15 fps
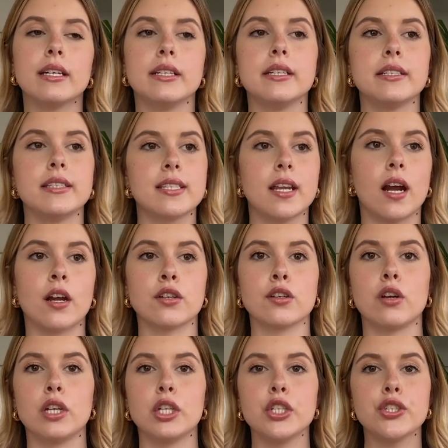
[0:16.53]

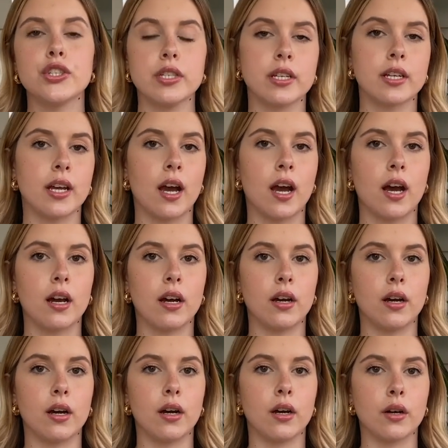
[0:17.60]
inizieranno
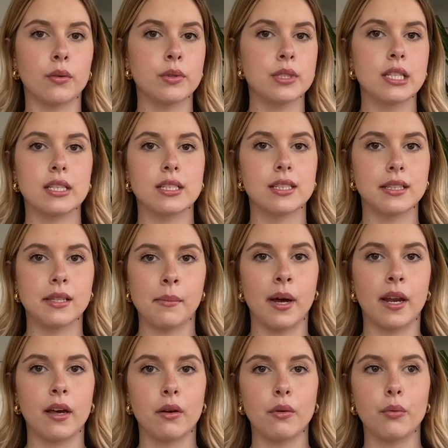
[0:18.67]
all'incirca uh, questa
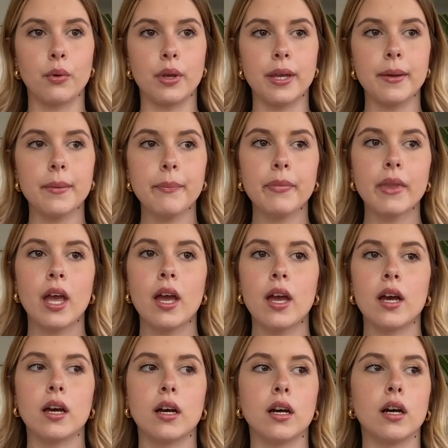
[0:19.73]
settimana qui.
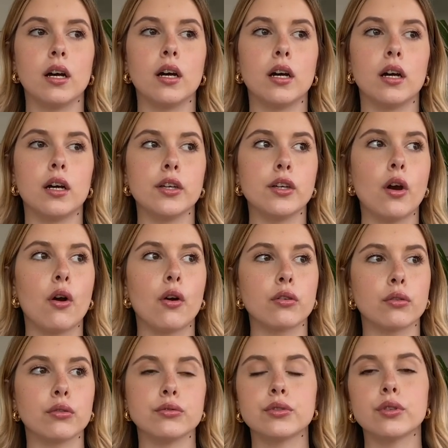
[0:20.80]
Uh, io
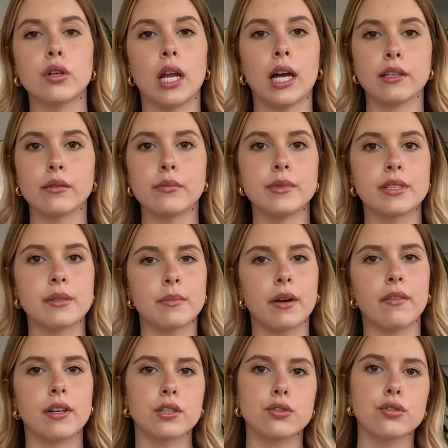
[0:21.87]
ho controllato, mi
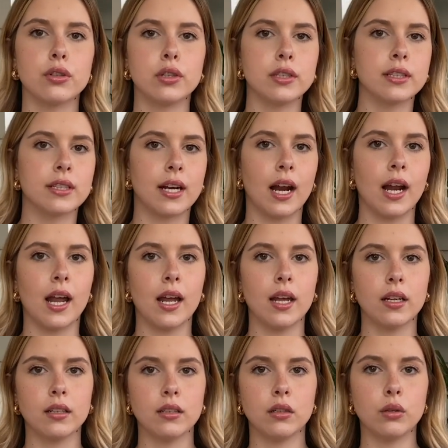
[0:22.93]
sembra verso il
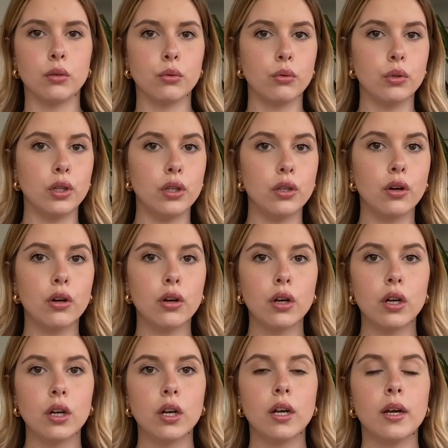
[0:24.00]
3
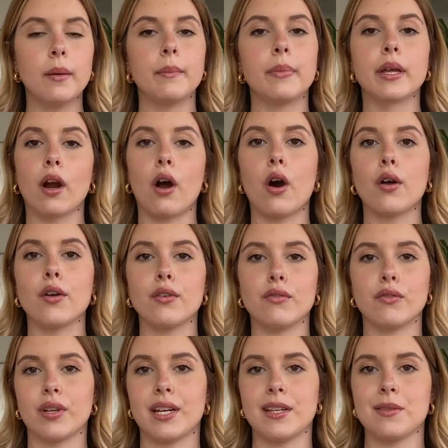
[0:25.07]
luglio, però
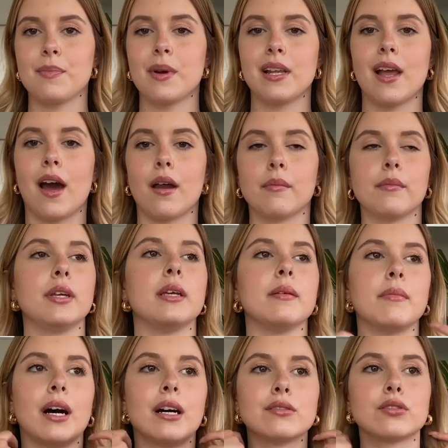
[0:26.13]
non vorrei sbagliarmi,
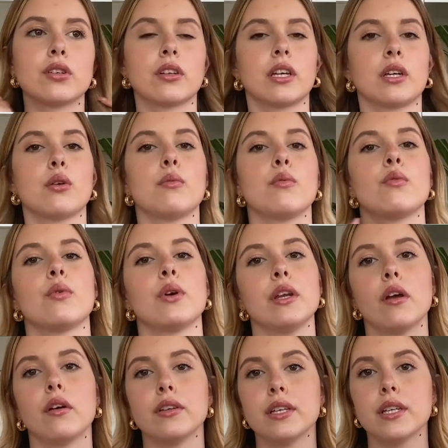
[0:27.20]
ma so che comunque
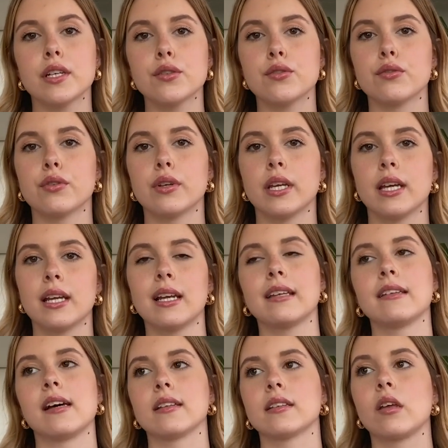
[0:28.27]
in ogni regione la
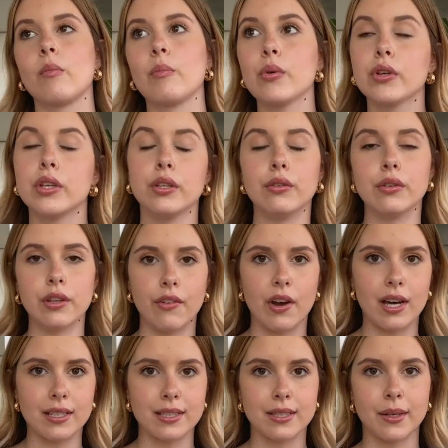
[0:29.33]
data è un pochino
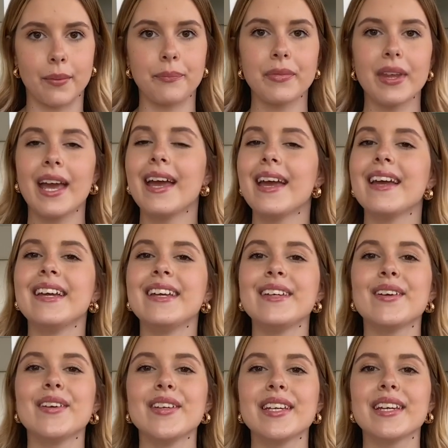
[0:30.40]
diversa.
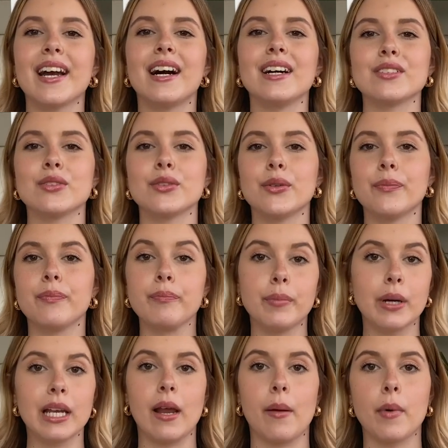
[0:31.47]
In ogni caso
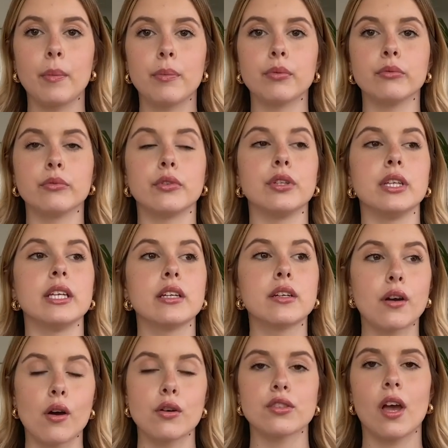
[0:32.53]
parliamo appunto di
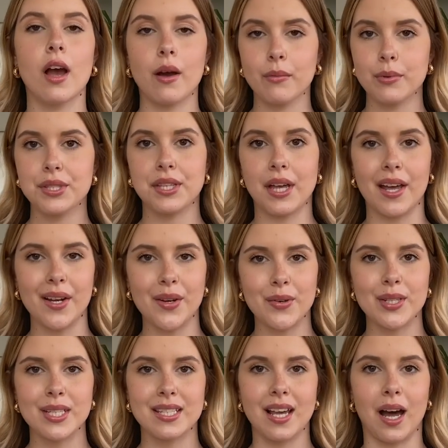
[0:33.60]
cosa acquistare
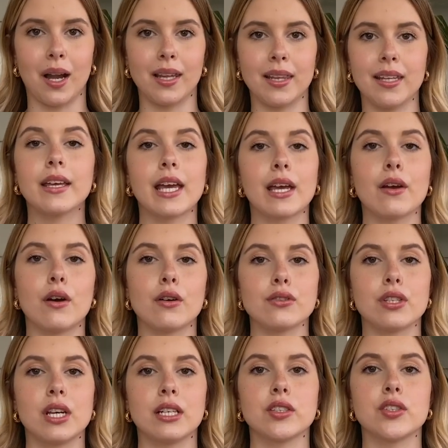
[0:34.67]
con i saldi, che
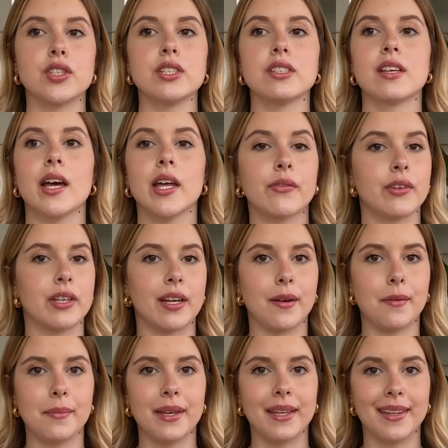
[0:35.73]
cosa ci serve
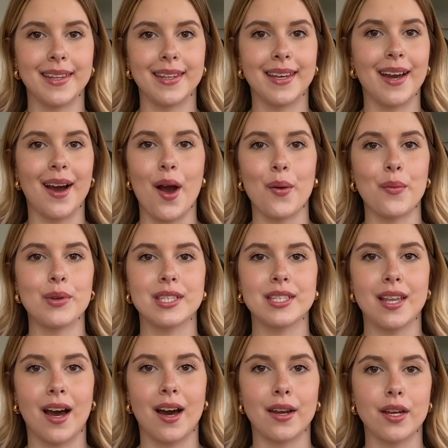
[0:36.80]
realmente
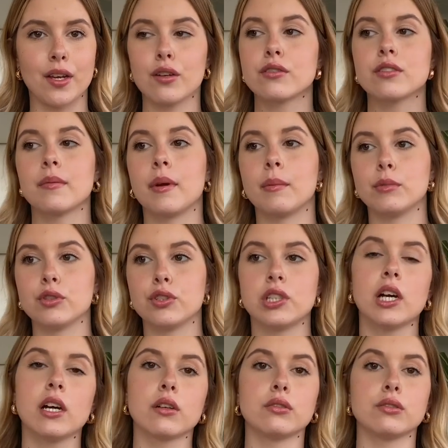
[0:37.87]
acquistare, cosa abbiamo
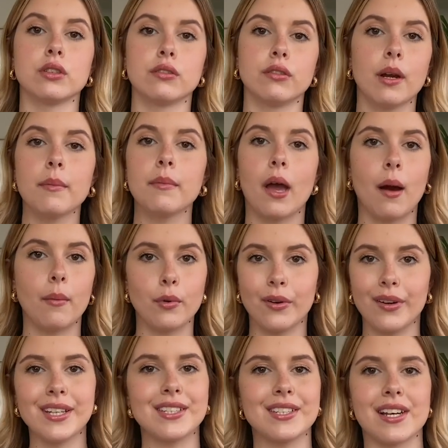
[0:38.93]
già, cosa non
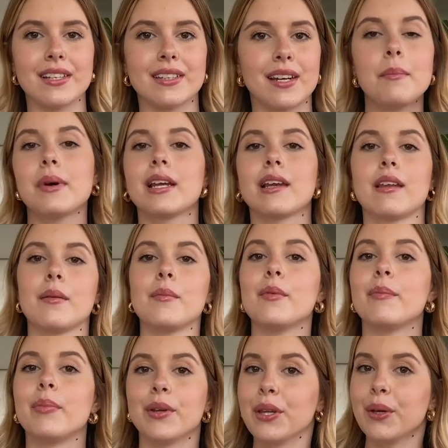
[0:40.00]
abbiamo eccetera. Parleremo
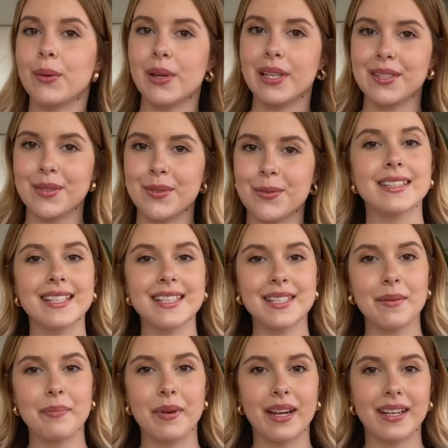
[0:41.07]
un po' di questo.
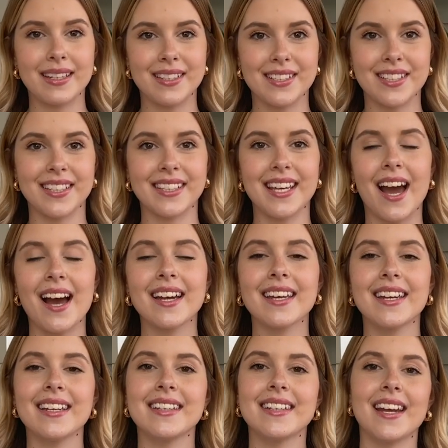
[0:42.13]
Senza perderci in
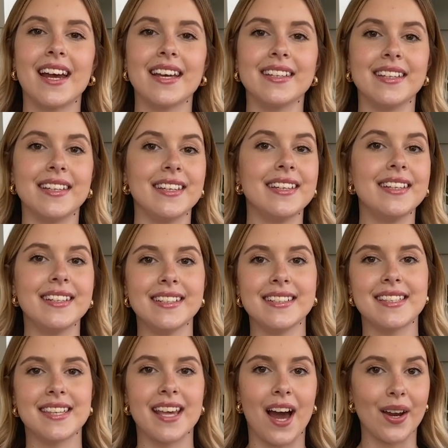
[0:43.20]
chiacchiere direi di
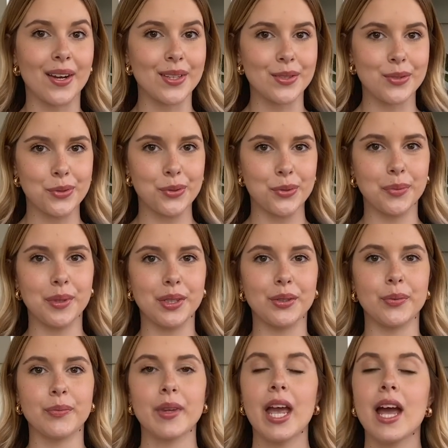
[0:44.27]
iniziare
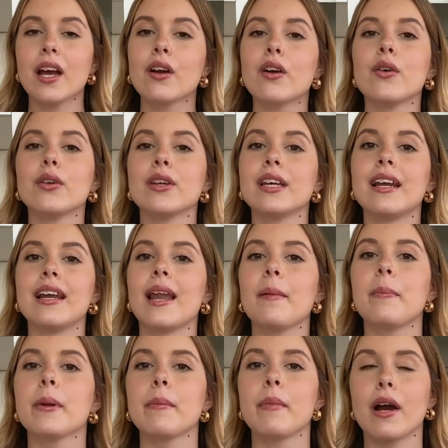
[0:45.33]
subito con
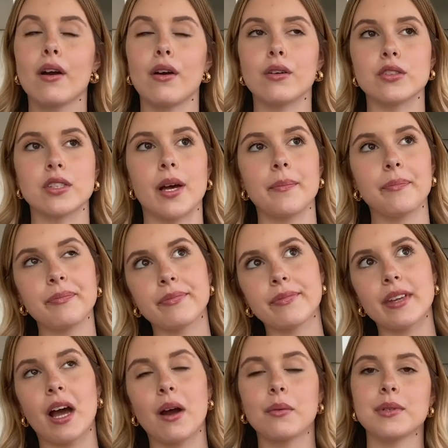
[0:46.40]
la prima cosa
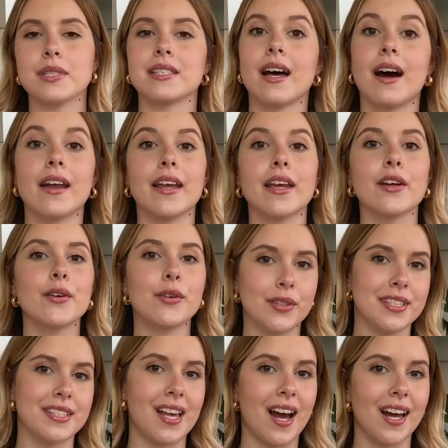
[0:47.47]
da acquistare con
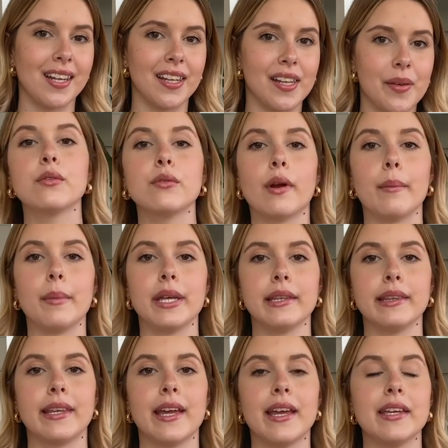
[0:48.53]
i saldi.
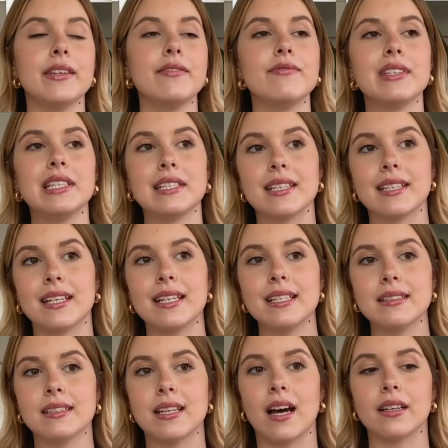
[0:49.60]
Sicuramente in vista
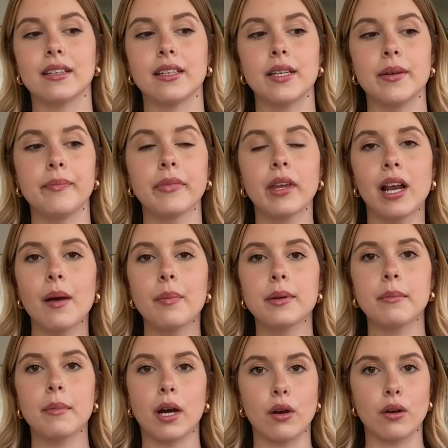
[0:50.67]
dell'estate la
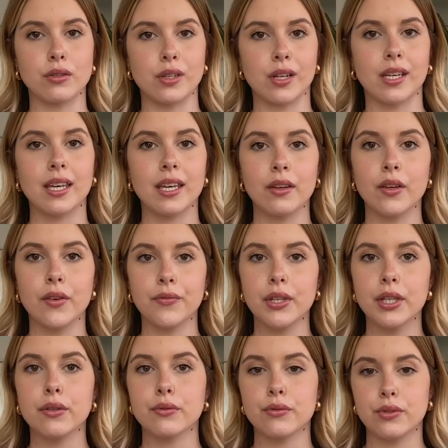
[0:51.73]
prima cosa che
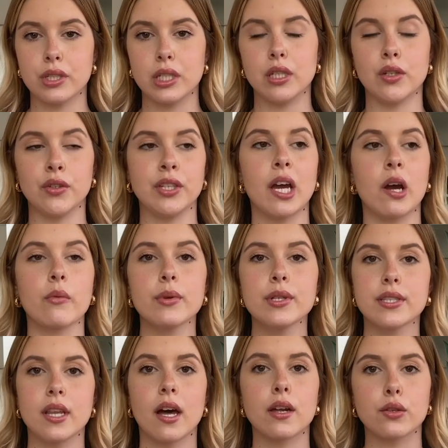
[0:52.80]
vi consiglio di
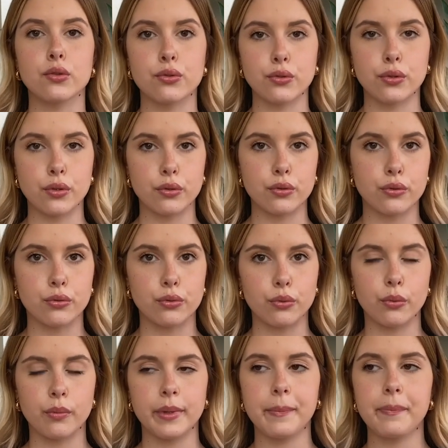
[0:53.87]
acquistare sono i
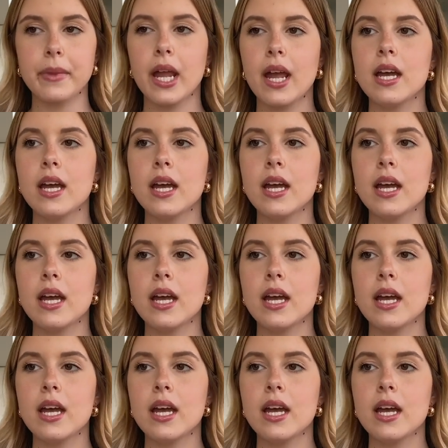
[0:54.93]
costumi